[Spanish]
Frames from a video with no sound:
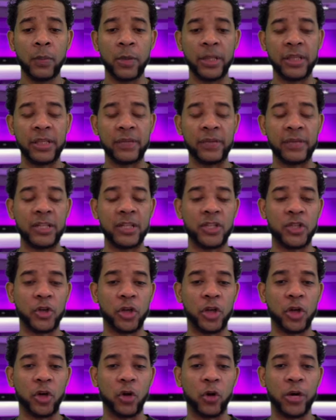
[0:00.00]

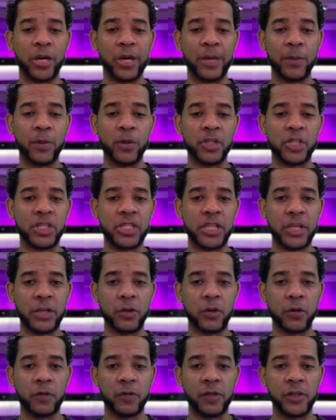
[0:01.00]
bendiciones. Hoy en
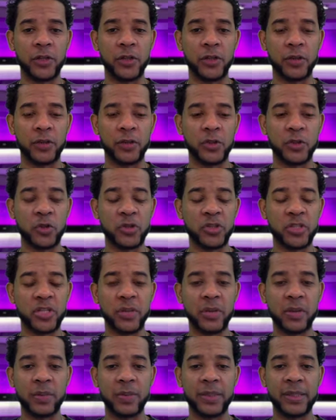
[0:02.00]
Chinchando con Filillo TV Show,
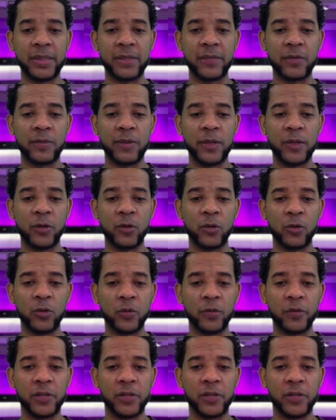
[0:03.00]
sígueme en mi plataforma de YouTube,